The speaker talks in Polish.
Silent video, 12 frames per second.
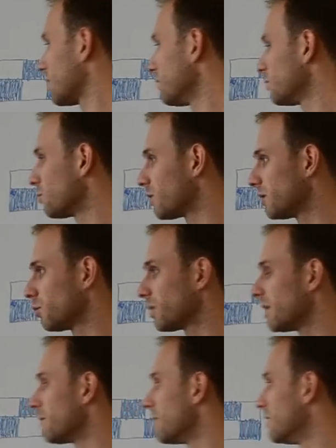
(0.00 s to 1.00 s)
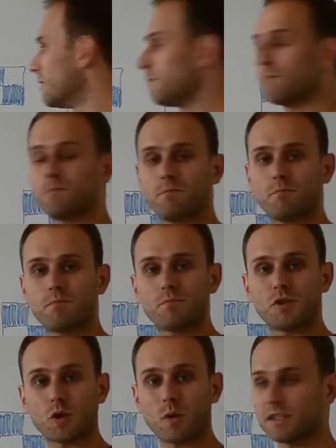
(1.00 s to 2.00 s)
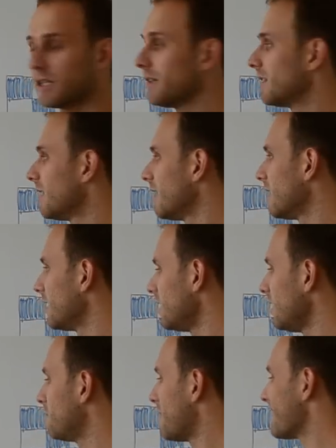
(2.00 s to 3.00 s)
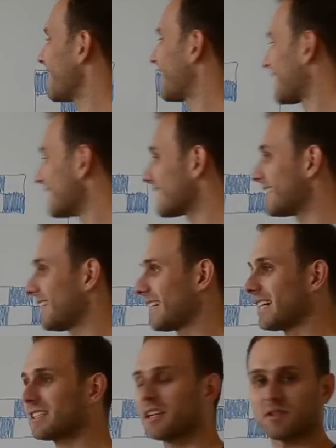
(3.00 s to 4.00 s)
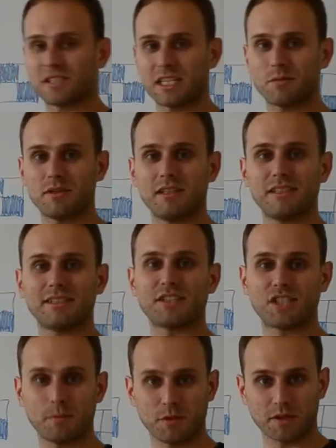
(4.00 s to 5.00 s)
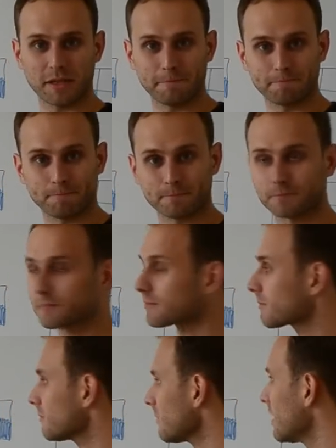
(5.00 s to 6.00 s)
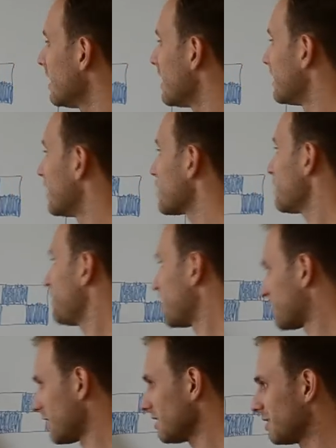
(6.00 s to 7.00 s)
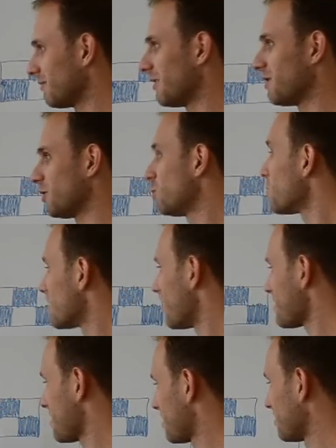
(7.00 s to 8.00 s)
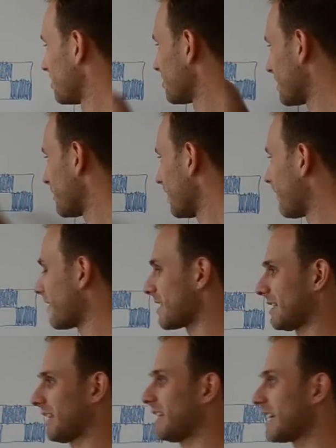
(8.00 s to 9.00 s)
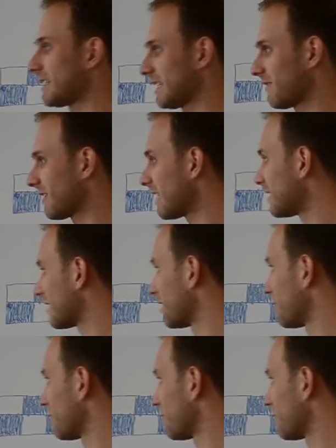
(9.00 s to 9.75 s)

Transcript: na tym tutaj, tutaj yy, przykładzie i pewne kratki tej kartki zostały zaciemnione. Nasza pieczęć służy właśnie do, do, zamalowania takich kartek w kratkę,